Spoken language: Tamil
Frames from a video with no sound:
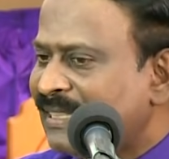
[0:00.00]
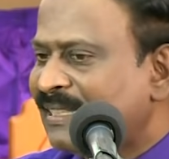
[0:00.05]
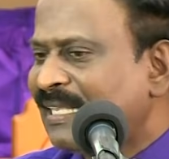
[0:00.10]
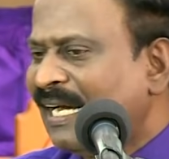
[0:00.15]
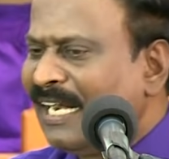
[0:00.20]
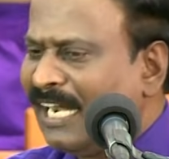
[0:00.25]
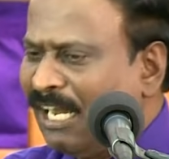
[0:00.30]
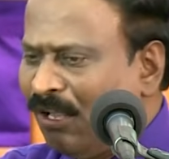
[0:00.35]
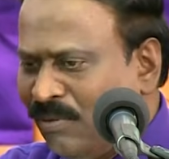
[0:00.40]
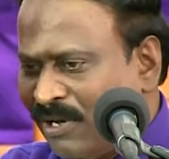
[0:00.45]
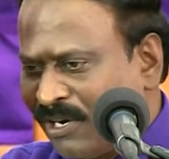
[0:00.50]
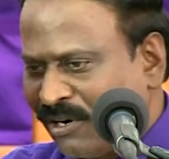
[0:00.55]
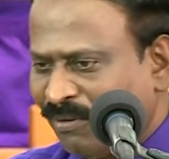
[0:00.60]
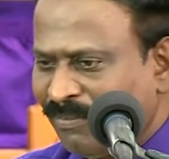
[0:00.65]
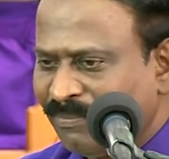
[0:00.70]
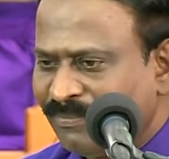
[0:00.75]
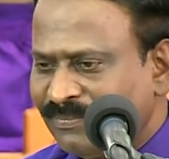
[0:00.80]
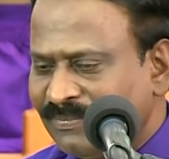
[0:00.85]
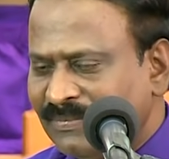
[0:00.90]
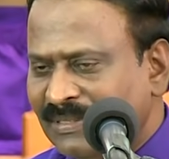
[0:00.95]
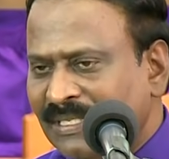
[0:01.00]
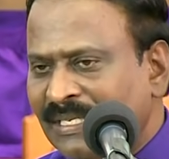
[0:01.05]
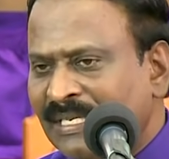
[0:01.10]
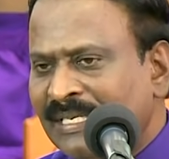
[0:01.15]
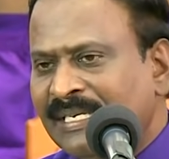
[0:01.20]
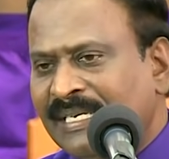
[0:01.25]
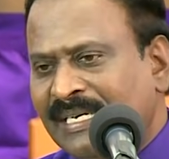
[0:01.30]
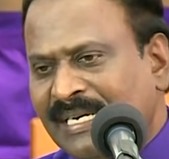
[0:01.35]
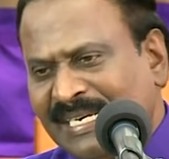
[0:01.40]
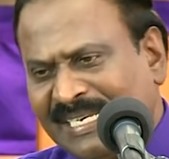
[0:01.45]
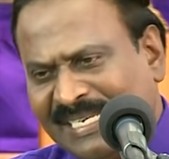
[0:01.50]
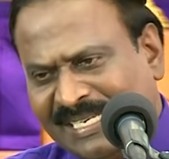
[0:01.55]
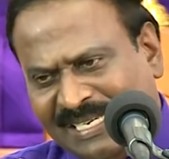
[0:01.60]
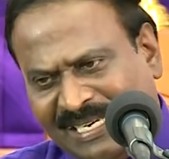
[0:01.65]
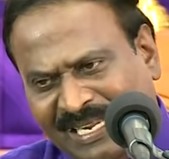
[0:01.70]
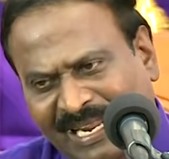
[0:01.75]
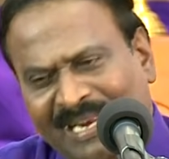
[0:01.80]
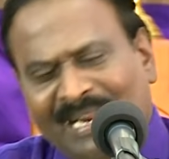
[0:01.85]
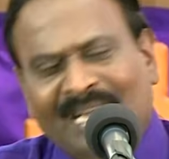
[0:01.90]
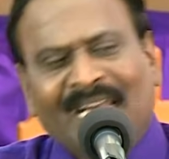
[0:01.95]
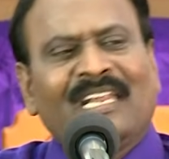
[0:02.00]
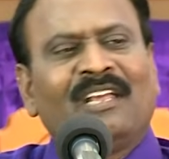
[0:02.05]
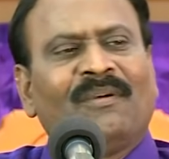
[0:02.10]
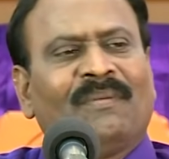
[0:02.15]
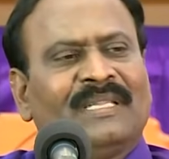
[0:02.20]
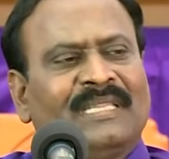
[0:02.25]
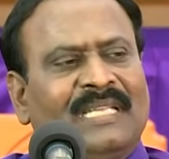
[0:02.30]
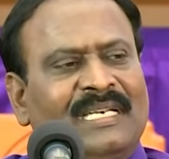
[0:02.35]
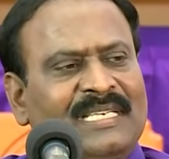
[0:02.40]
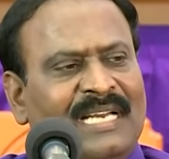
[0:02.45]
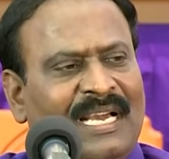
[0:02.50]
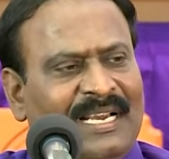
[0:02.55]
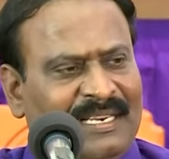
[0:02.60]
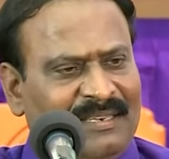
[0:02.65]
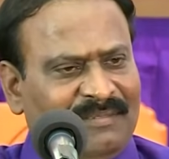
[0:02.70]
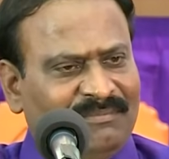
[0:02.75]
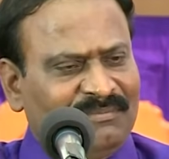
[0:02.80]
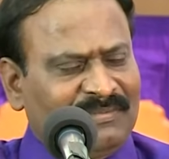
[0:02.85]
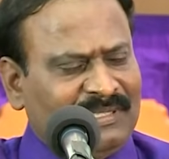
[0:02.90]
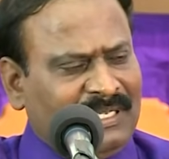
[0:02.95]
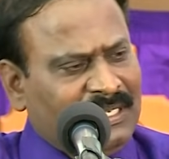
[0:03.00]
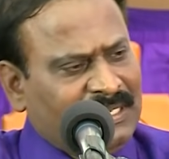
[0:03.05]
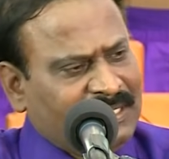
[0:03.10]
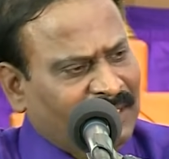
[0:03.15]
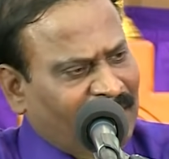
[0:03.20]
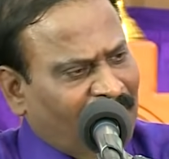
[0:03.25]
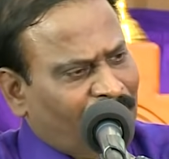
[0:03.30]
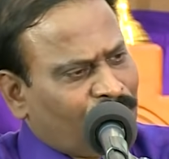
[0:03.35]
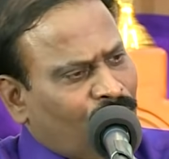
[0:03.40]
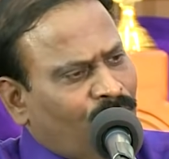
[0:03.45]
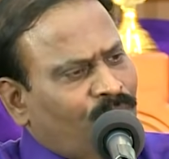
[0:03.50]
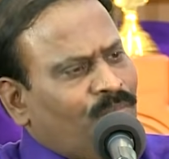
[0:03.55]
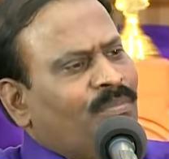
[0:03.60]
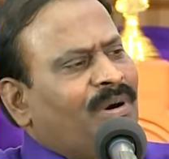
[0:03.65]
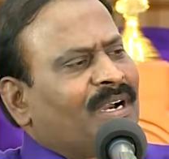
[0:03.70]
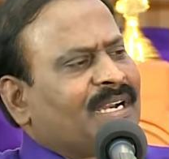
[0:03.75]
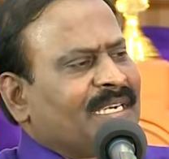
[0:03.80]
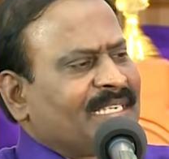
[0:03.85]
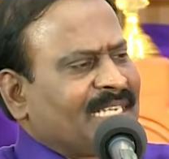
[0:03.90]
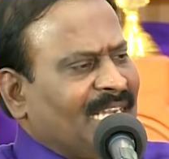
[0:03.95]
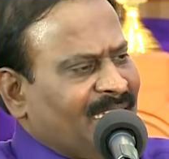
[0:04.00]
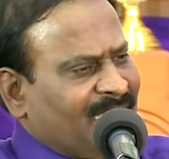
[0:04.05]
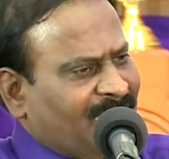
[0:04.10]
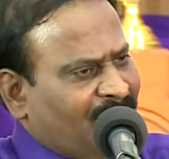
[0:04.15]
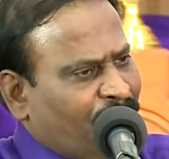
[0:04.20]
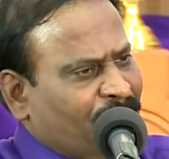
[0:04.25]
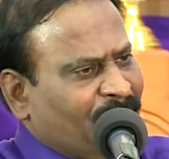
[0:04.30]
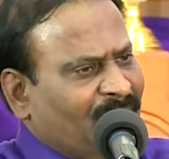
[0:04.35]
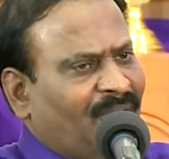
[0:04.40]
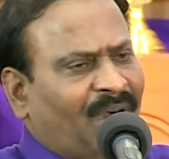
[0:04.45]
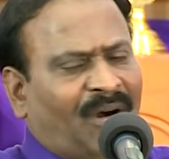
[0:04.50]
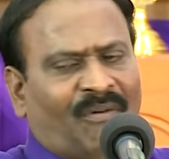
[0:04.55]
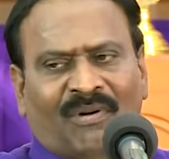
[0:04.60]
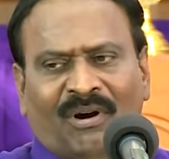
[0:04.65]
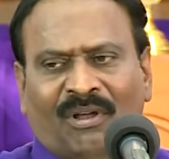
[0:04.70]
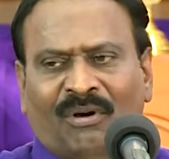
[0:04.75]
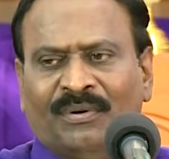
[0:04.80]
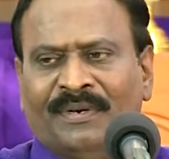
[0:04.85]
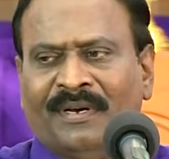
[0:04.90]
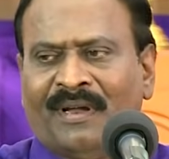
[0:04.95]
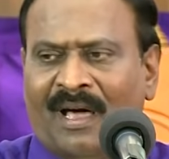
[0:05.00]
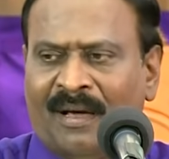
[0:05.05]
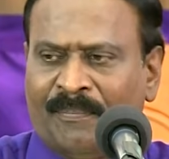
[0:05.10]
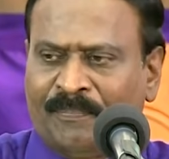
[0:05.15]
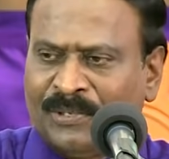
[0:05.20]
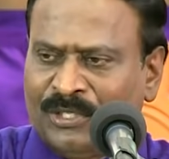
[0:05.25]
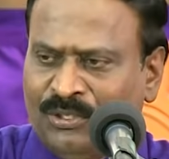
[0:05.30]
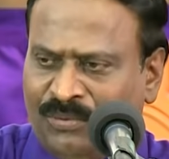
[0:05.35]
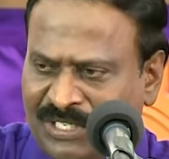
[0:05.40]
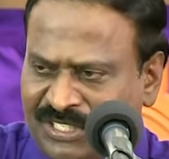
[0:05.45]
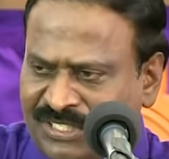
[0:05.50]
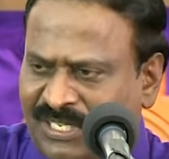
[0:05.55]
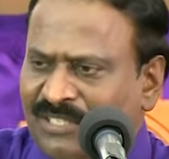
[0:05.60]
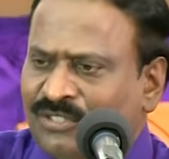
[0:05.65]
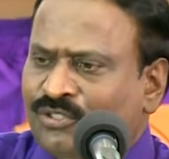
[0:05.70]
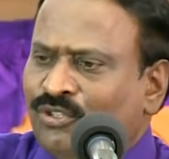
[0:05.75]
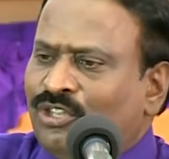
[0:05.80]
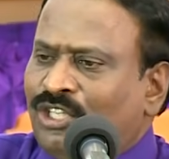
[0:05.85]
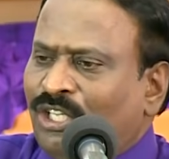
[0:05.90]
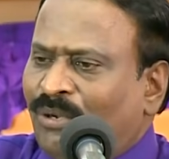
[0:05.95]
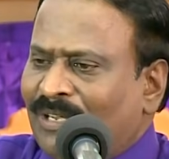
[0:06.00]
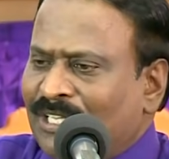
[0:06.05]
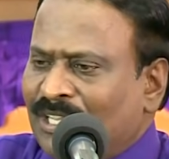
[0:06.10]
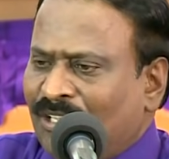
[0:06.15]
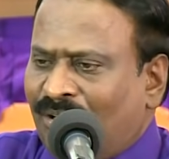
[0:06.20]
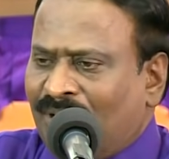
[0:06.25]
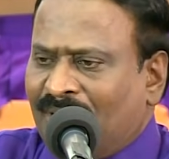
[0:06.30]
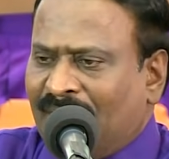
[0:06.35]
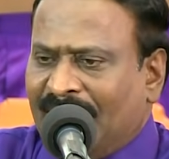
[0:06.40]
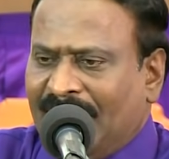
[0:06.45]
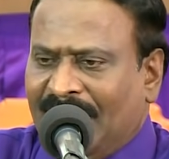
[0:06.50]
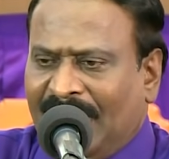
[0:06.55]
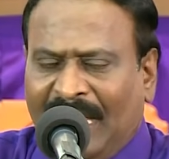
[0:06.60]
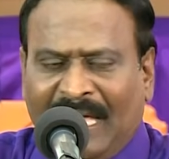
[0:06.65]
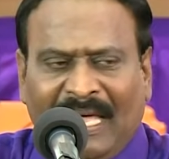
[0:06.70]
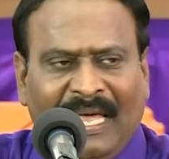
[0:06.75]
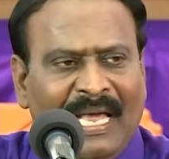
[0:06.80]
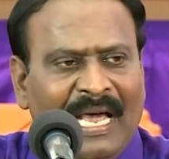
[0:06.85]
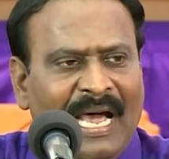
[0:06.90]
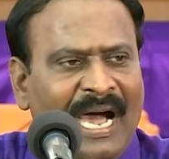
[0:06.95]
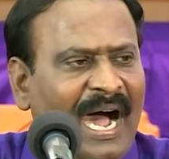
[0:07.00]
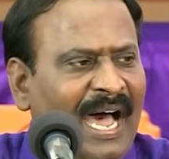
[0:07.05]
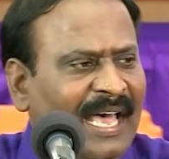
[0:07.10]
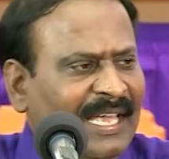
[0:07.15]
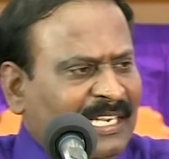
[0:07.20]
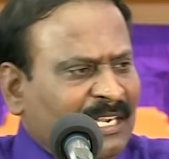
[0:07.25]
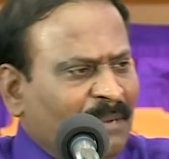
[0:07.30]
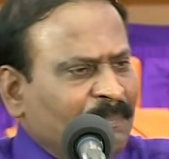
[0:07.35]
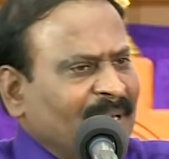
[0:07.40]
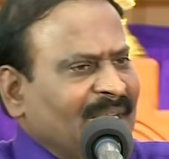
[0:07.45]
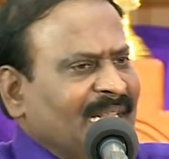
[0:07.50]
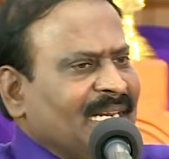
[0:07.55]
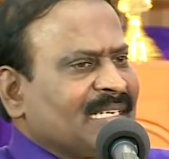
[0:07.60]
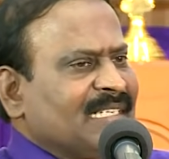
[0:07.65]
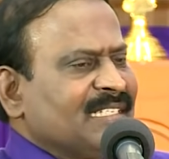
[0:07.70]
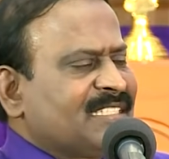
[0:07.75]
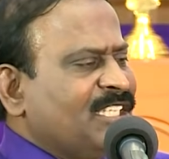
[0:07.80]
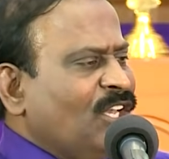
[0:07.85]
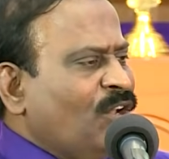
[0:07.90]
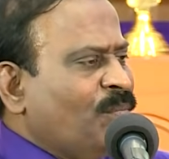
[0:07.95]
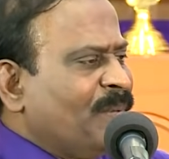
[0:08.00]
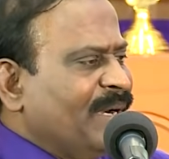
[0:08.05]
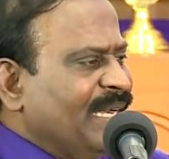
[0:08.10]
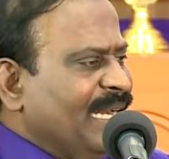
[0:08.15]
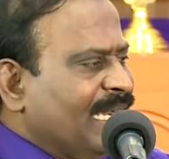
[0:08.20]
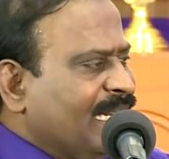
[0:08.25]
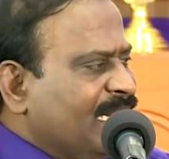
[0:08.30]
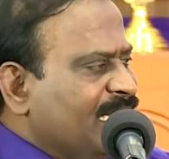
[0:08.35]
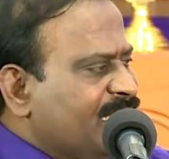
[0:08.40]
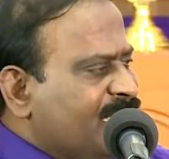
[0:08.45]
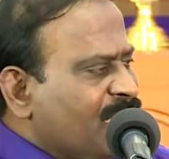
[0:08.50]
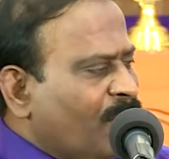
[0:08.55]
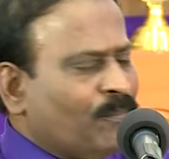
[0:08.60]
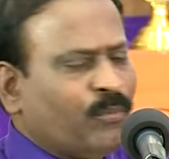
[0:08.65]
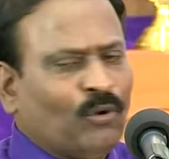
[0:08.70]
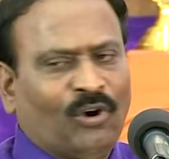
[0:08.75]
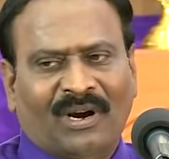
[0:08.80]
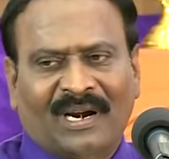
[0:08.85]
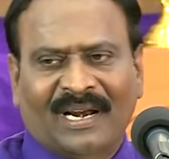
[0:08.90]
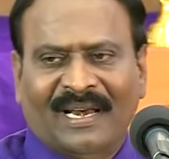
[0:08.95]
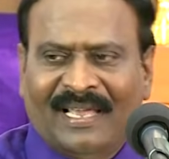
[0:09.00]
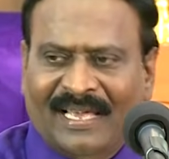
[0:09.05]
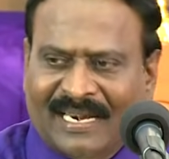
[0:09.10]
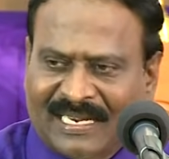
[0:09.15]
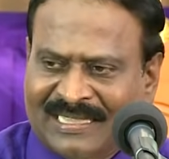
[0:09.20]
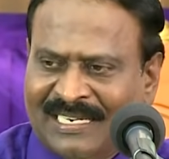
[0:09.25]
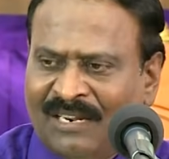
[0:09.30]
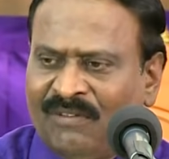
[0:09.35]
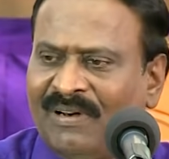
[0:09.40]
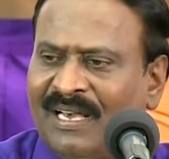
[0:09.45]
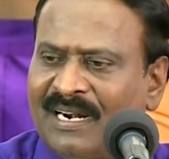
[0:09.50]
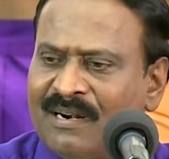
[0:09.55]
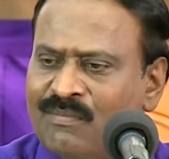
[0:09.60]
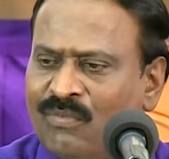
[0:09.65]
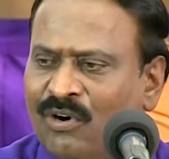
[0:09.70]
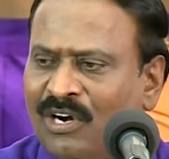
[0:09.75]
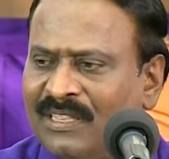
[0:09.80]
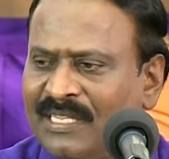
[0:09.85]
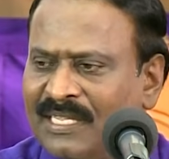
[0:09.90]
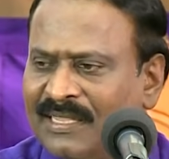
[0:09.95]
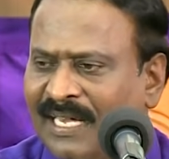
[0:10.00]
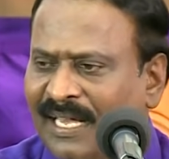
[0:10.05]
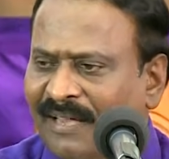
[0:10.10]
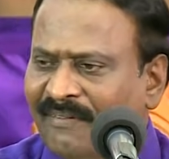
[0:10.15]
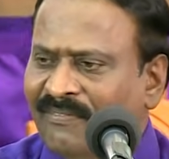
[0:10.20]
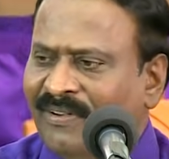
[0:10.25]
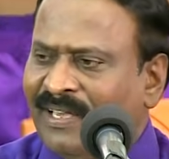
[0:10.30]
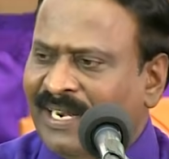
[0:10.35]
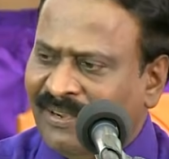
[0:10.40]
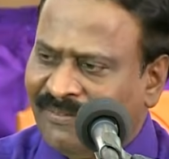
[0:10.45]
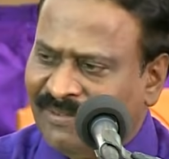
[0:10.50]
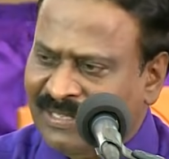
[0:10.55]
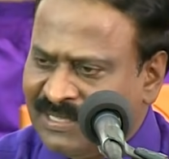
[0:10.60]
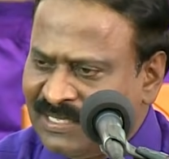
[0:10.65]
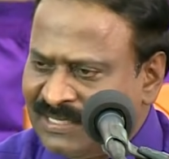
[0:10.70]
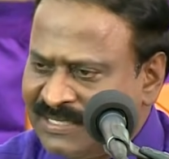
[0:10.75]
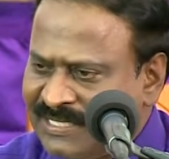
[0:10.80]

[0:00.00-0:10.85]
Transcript: தண்ணி வரும் கிட்ட நெருங்கி வந்துட்டாங்க கிட்டனா ரொம்ப கிட்ட அதுக்கப்புறம் அவ்வளவு நாற்பது வருஷம் சுற்றி வந்தவங்க அதுக்கப்புறம் ரிசீவ் பண்ணி கிட்ட போடுற நேரத்தில் வரும் பொழுது தான் வென வந்து